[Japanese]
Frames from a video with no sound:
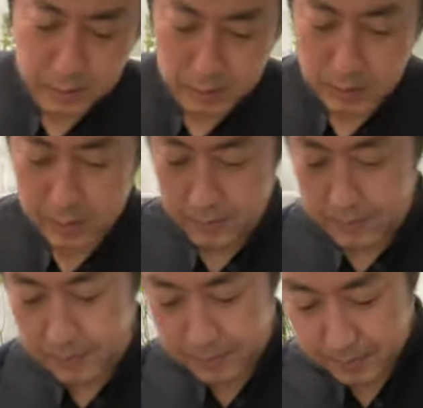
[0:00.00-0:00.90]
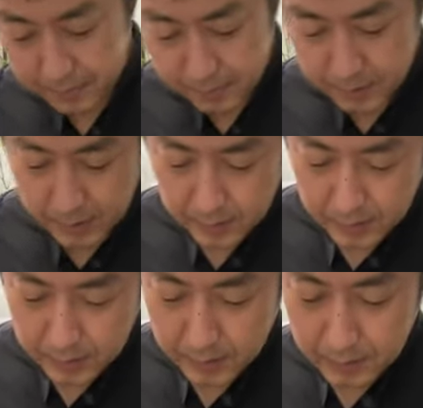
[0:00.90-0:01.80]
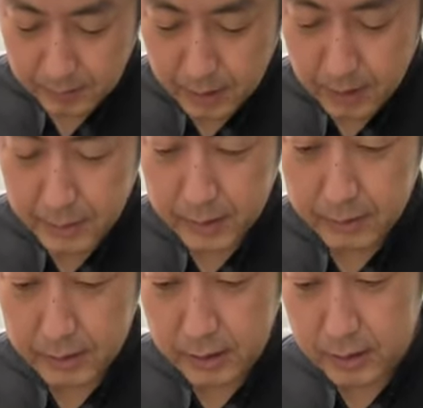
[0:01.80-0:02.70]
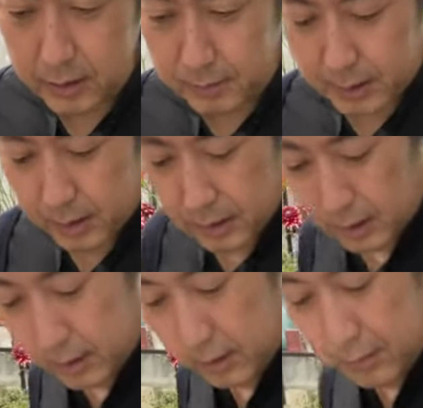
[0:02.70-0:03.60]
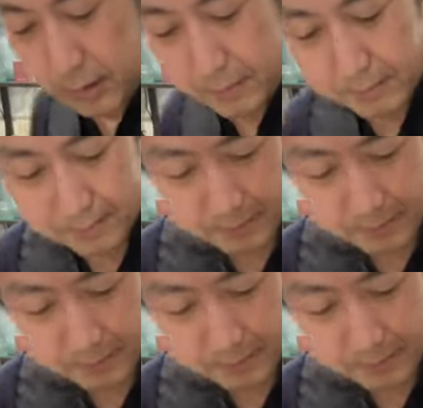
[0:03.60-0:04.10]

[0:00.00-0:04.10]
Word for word: このバラまでは刺してしまってなかったので